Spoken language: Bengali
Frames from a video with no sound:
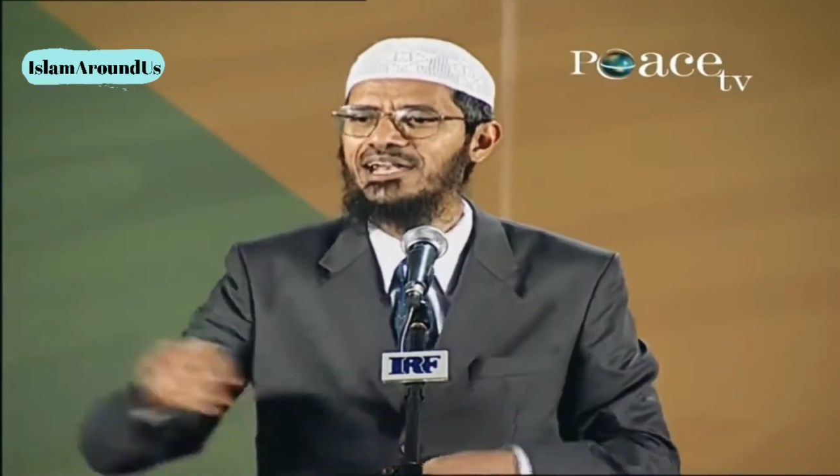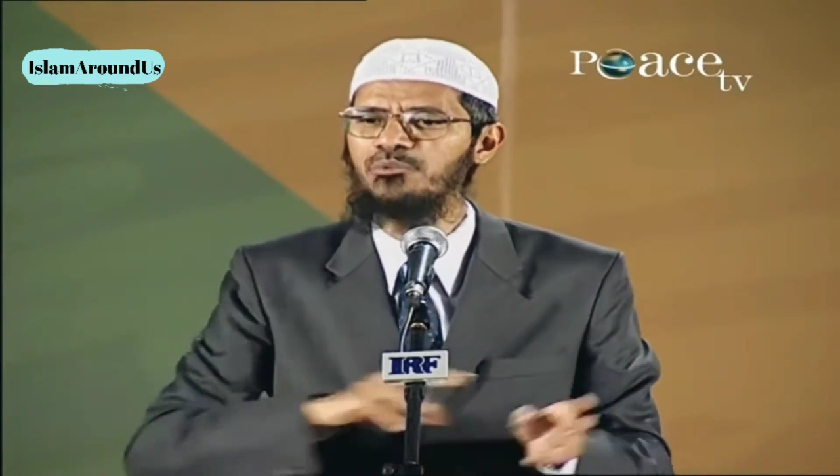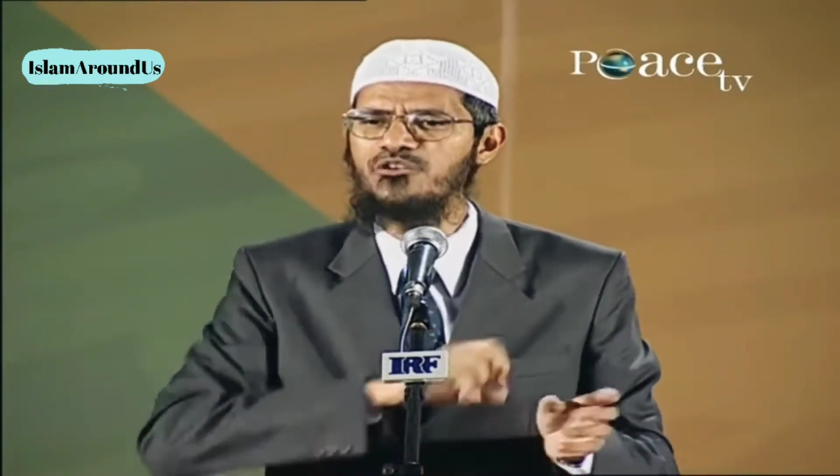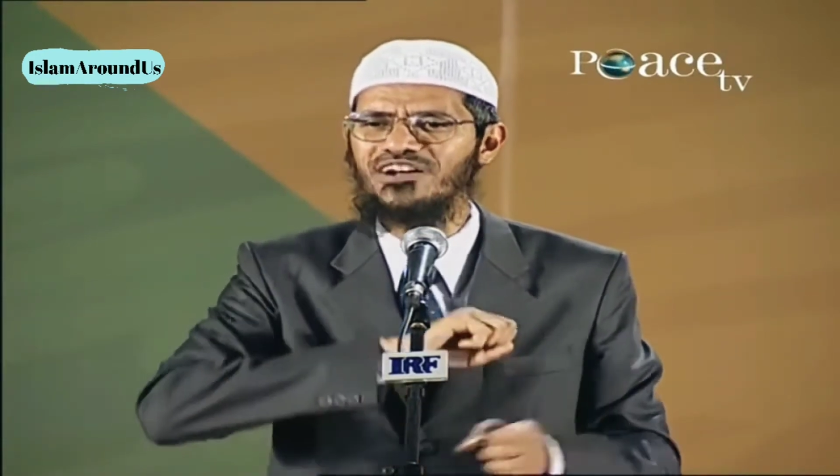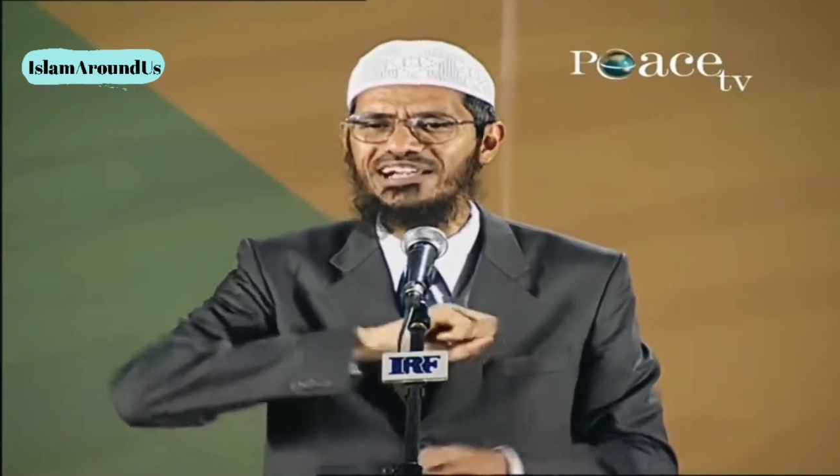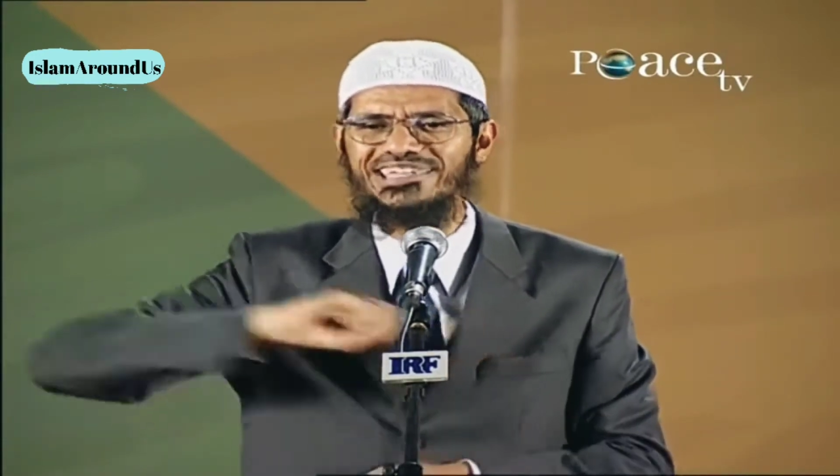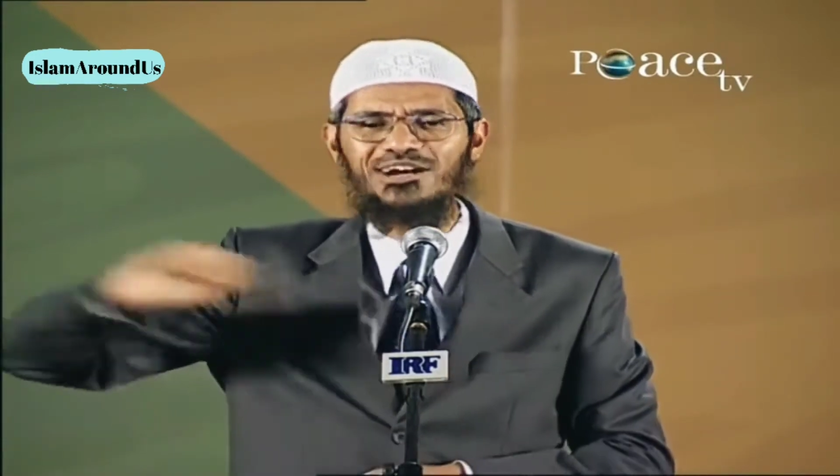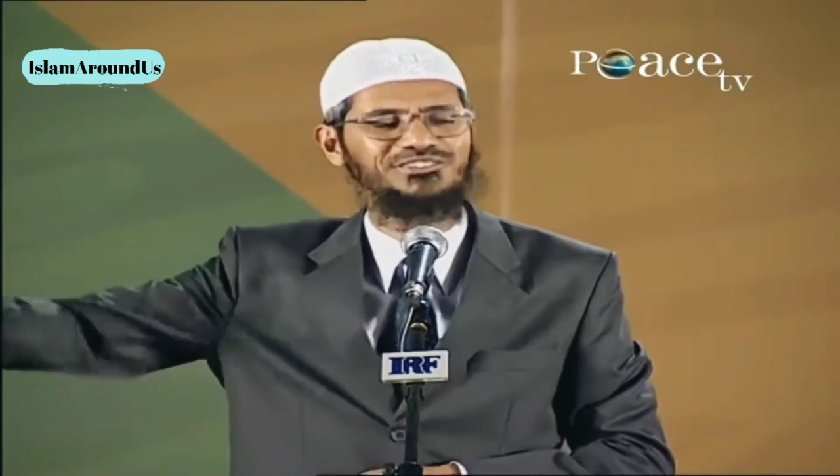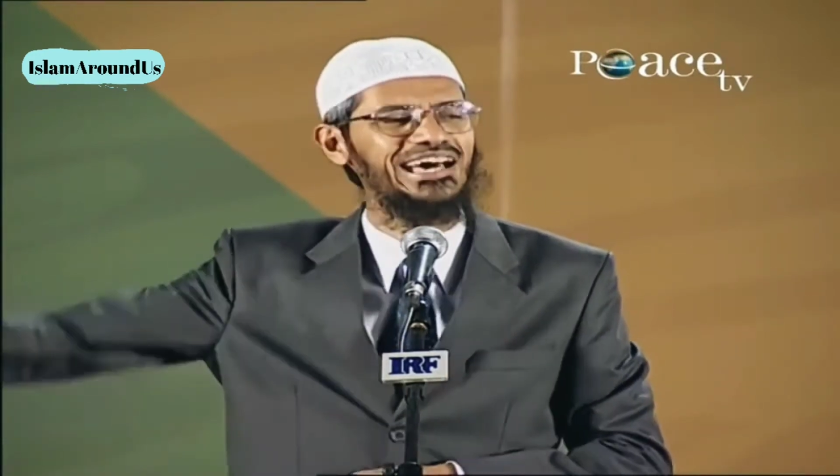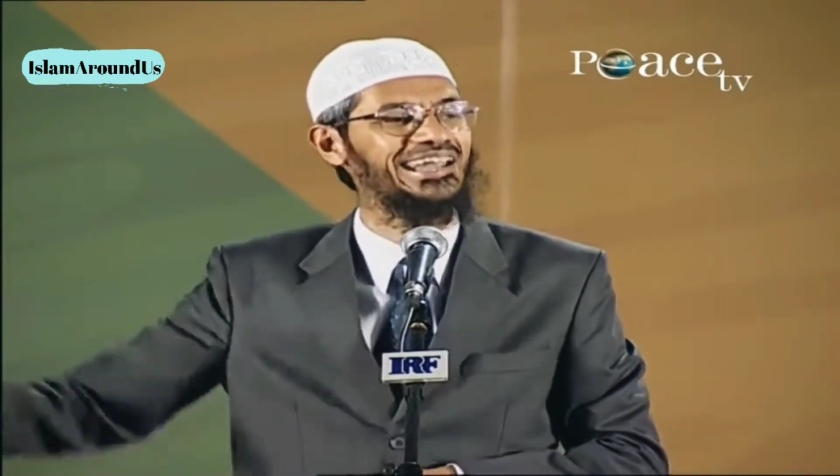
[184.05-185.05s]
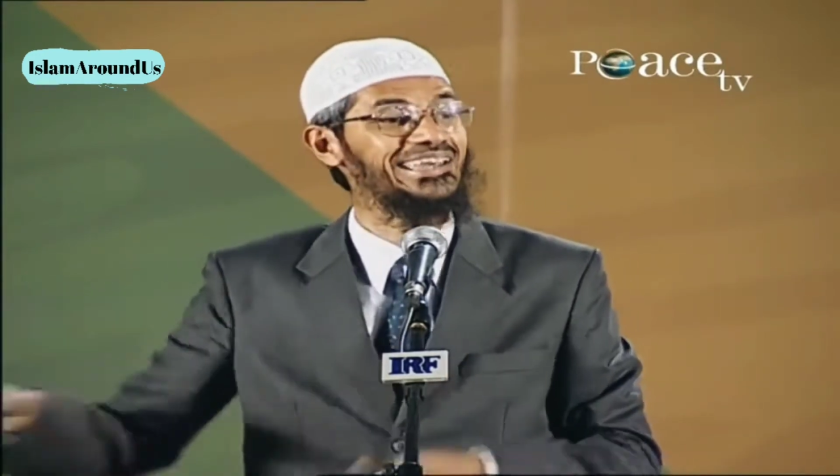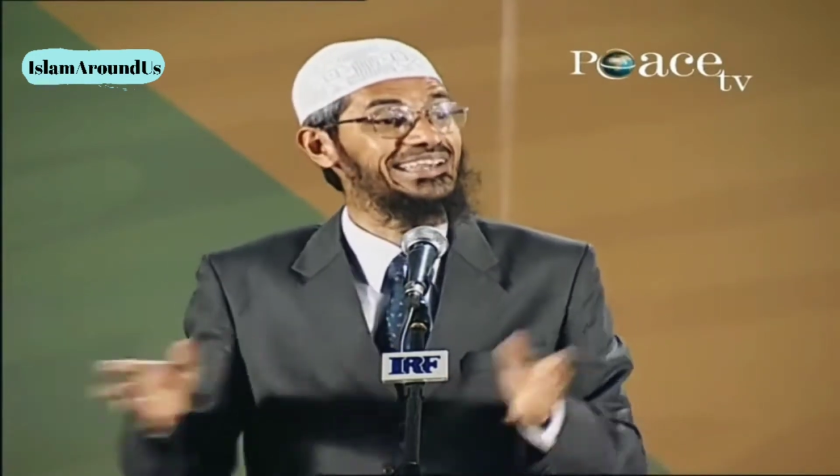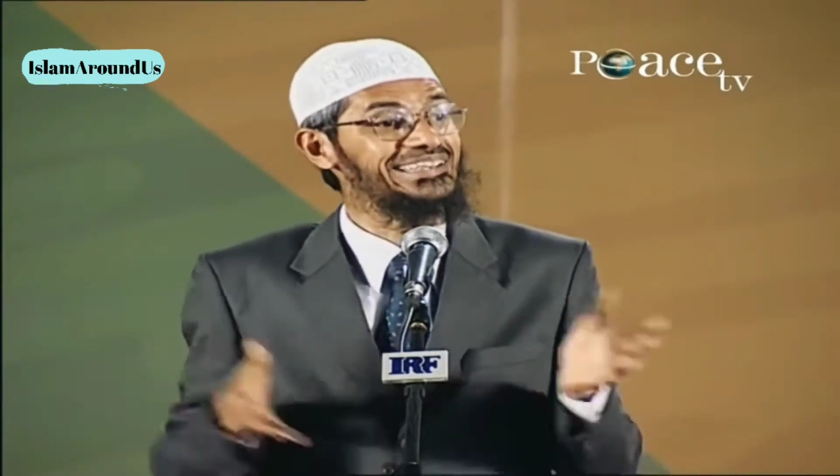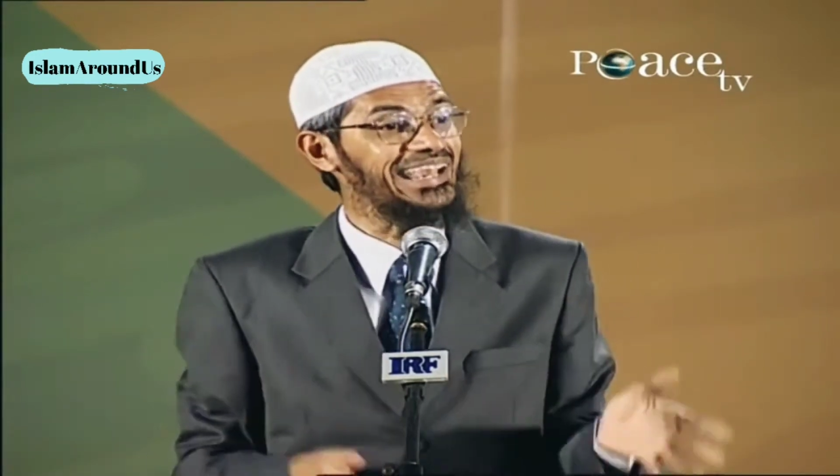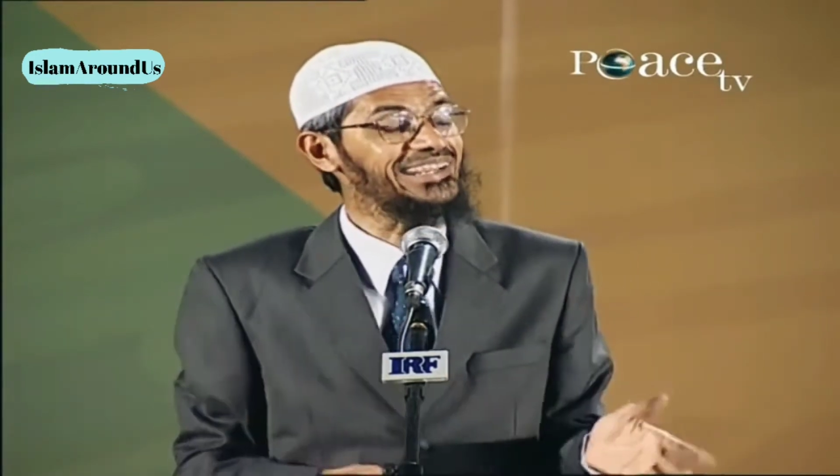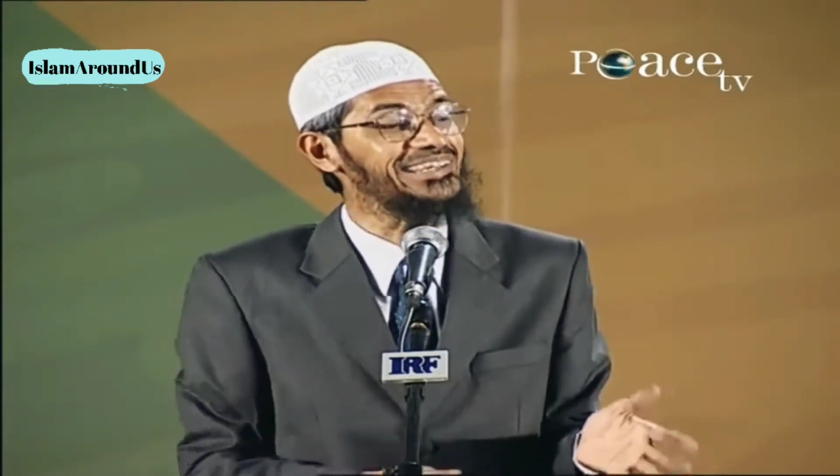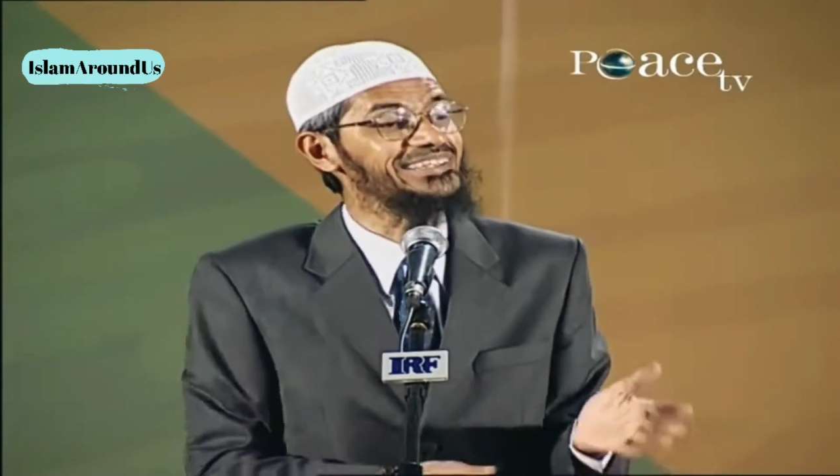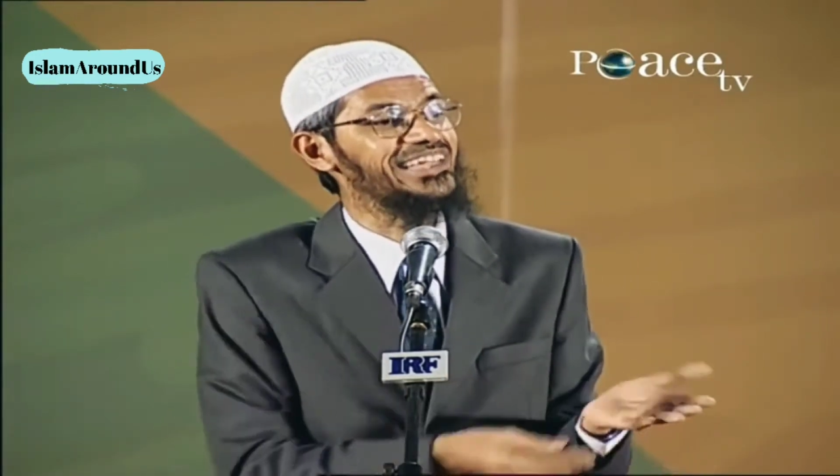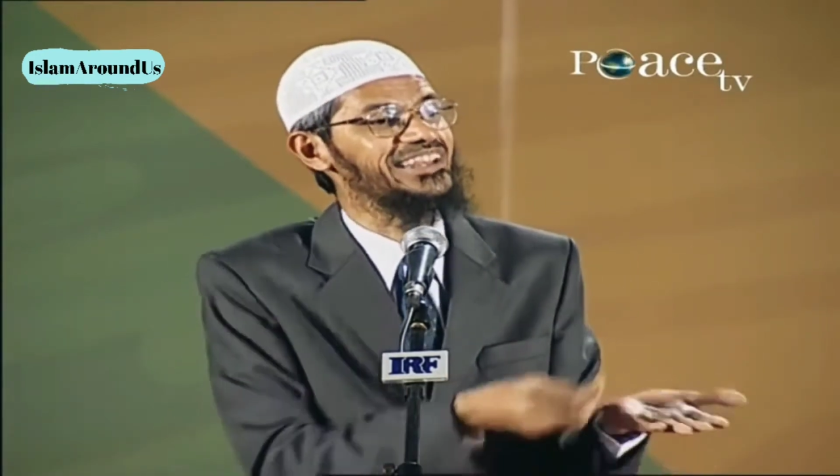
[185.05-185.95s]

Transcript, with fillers: কলকি অবতার বাদ দেন তারপরেও